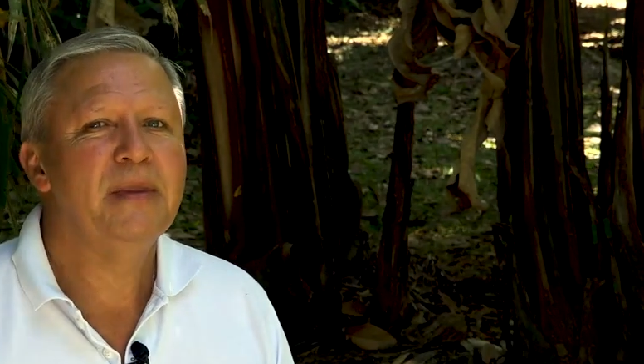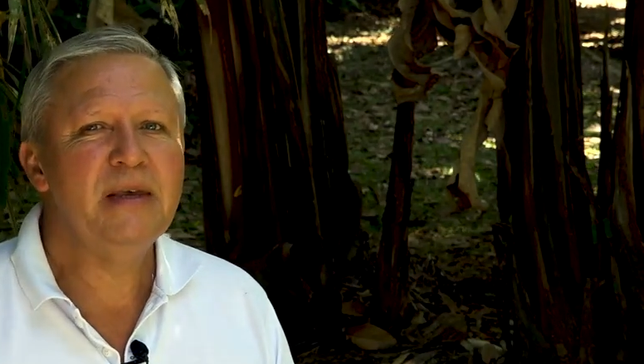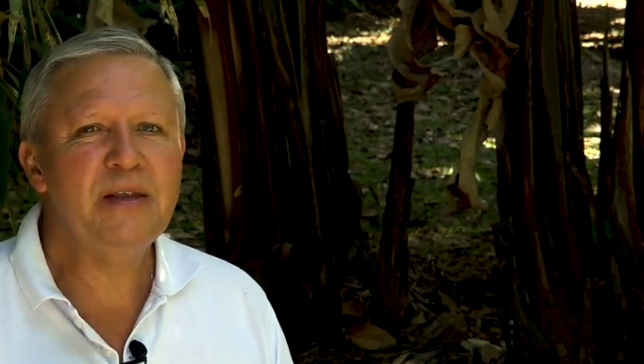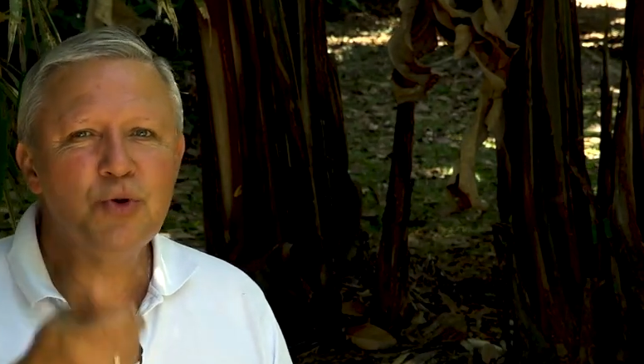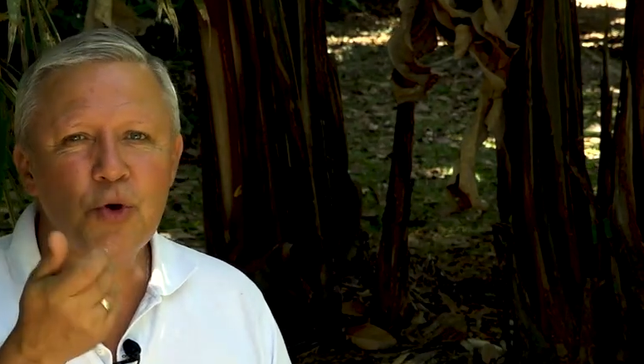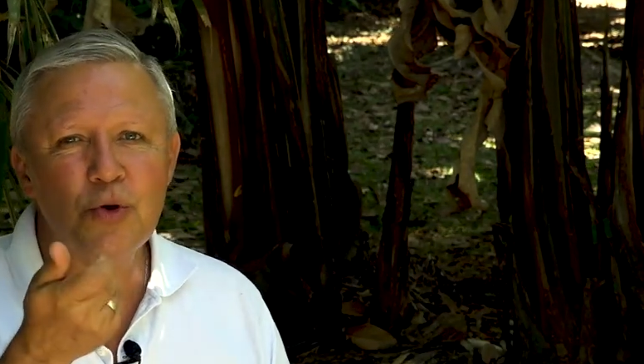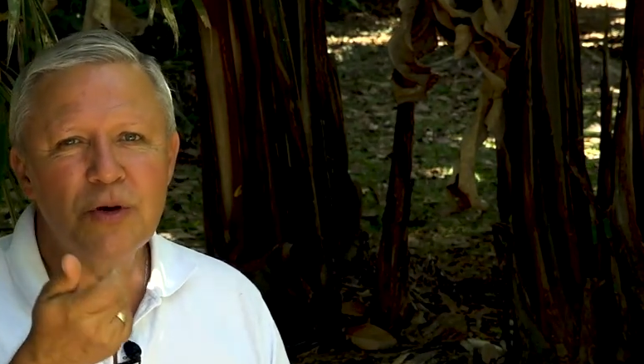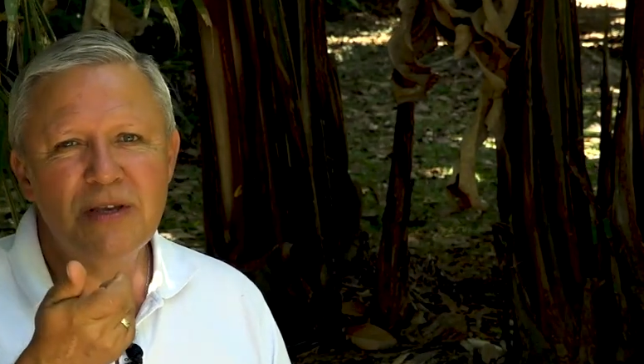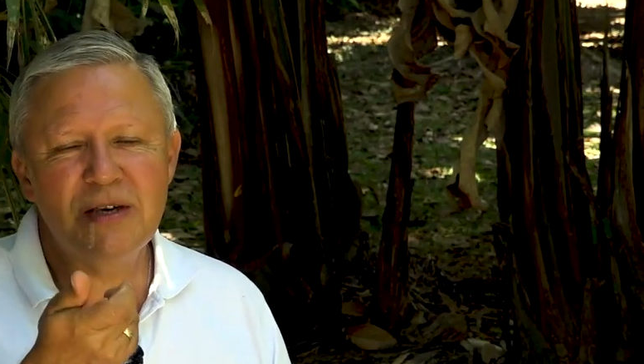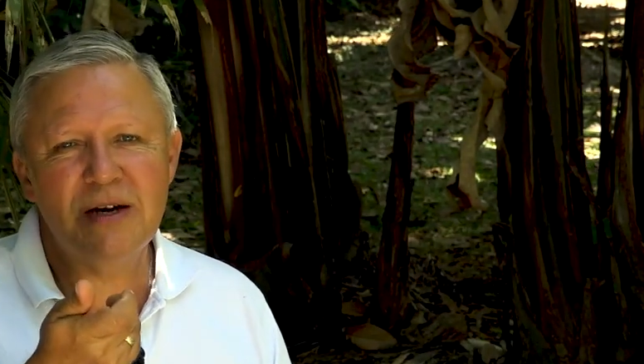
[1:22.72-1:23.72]
y todo lo
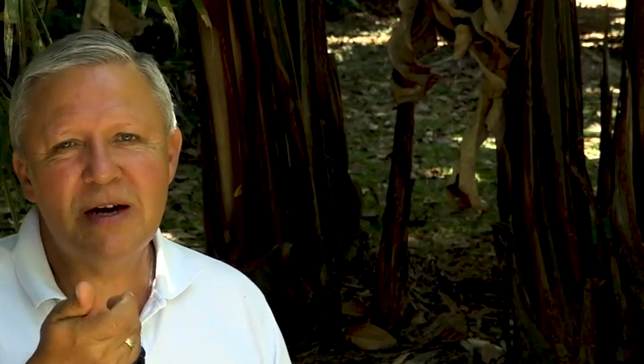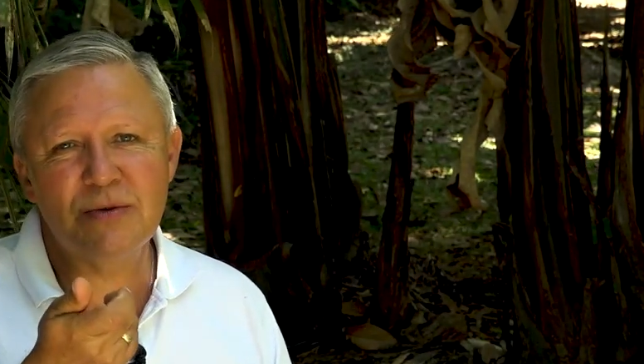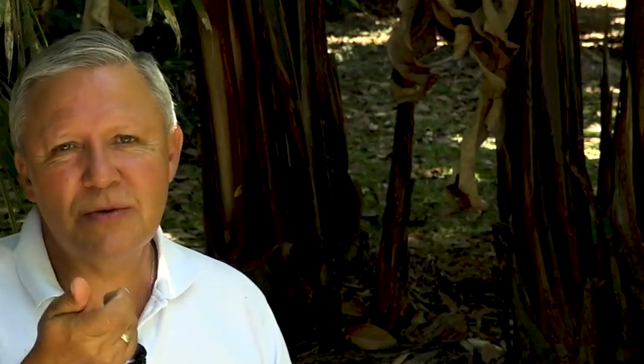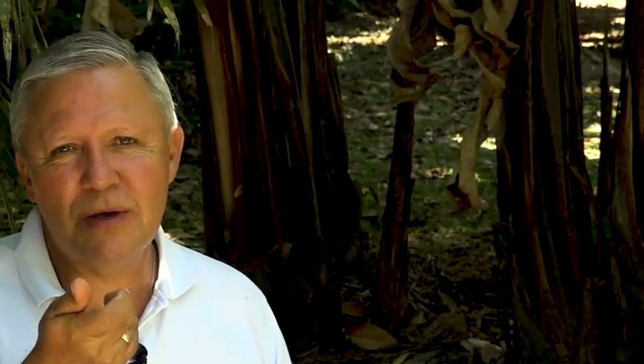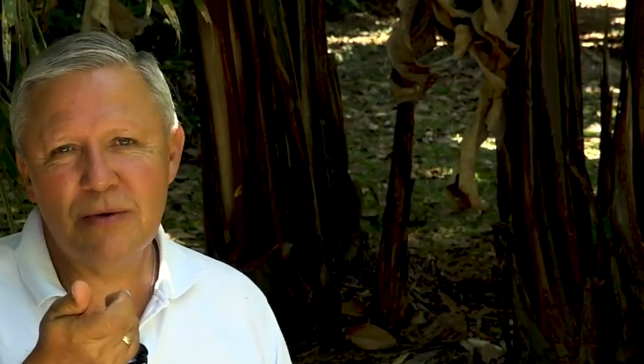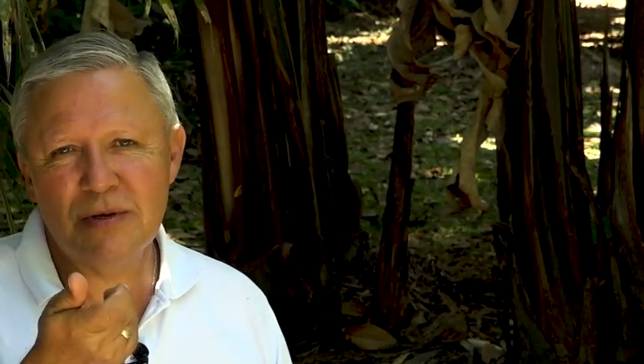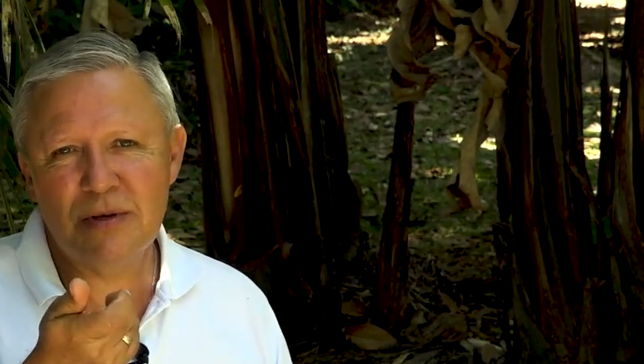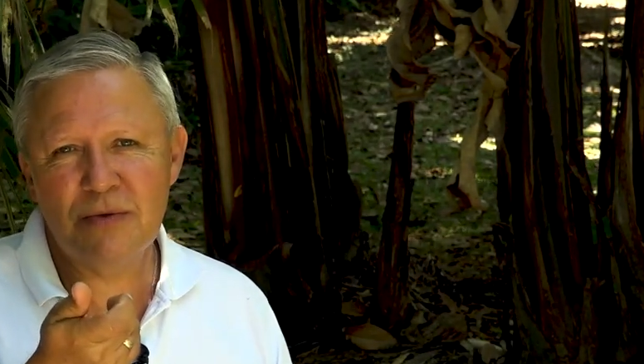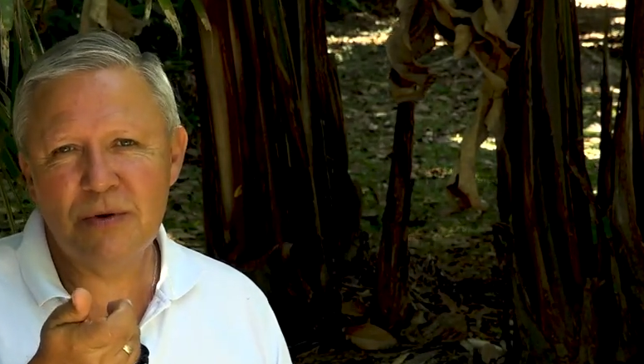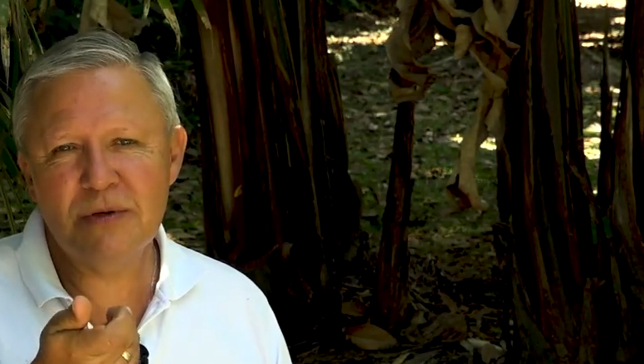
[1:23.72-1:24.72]
que llega asociado a
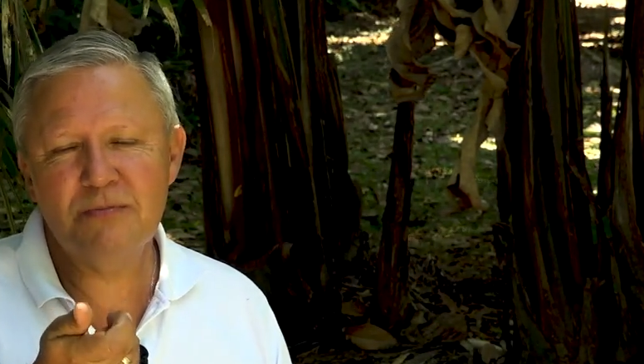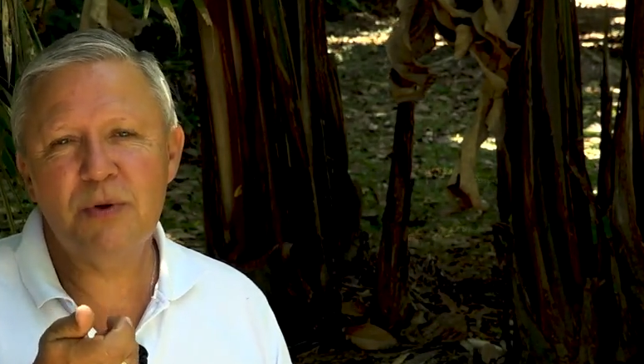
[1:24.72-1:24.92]
esas flores,